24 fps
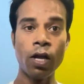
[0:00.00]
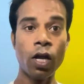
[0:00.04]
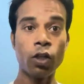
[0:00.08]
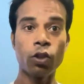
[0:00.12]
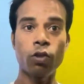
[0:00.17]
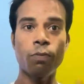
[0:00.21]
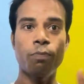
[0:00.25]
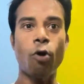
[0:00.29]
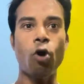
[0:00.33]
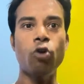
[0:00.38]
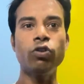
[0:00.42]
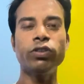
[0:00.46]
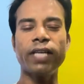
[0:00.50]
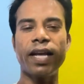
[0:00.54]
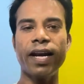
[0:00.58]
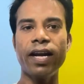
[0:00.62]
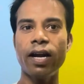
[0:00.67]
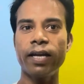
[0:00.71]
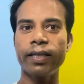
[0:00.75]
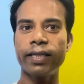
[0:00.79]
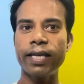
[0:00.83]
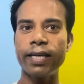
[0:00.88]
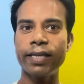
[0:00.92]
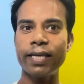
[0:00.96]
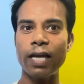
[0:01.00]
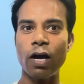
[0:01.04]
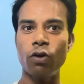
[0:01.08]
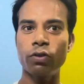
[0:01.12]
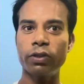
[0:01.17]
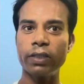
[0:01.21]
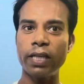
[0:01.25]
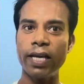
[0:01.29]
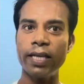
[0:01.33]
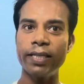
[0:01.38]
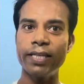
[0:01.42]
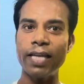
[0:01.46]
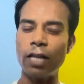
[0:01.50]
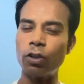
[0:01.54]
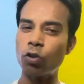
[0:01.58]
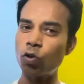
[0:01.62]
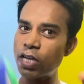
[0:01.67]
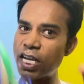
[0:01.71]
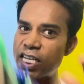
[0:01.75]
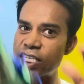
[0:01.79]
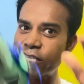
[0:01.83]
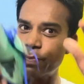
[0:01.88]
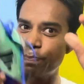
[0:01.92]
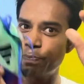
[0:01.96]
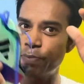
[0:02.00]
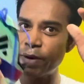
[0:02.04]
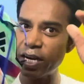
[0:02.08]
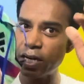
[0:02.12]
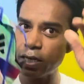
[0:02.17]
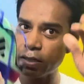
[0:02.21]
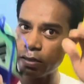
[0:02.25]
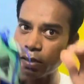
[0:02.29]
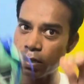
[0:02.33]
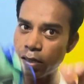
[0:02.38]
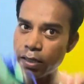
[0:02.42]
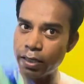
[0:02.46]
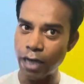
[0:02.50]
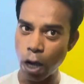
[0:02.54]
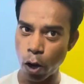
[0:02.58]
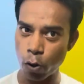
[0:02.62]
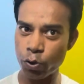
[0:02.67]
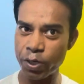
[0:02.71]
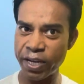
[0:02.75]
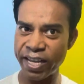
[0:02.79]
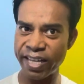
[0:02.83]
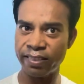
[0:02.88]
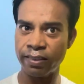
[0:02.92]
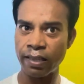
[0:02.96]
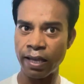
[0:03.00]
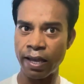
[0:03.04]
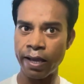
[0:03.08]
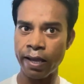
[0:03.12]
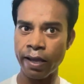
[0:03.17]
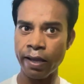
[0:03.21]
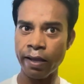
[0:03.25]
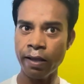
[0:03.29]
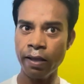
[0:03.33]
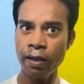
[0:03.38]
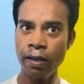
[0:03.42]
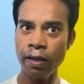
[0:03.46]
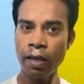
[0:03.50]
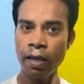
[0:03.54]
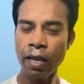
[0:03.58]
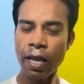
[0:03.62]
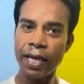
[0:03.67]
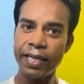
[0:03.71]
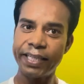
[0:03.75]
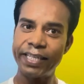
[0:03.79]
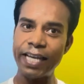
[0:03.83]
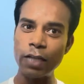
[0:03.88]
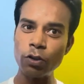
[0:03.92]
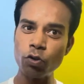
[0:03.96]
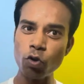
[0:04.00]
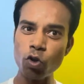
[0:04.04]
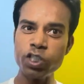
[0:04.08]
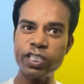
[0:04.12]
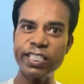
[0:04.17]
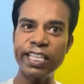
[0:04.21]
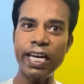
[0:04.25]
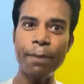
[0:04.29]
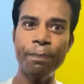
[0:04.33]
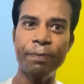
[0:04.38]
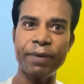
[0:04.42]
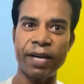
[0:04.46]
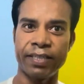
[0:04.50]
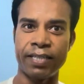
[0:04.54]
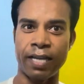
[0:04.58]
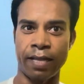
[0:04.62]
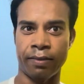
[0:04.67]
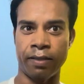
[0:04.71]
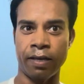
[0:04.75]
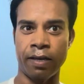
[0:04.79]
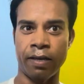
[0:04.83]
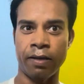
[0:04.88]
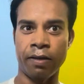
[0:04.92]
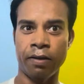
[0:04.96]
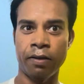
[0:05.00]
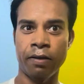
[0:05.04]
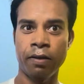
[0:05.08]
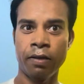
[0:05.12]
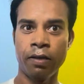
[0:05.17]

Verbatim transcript: तो बहुत सारे लड़के क्या होते हैं या तो उनका स्पीड डाउन हो जाता है या तो स्लिप कर जाते हैं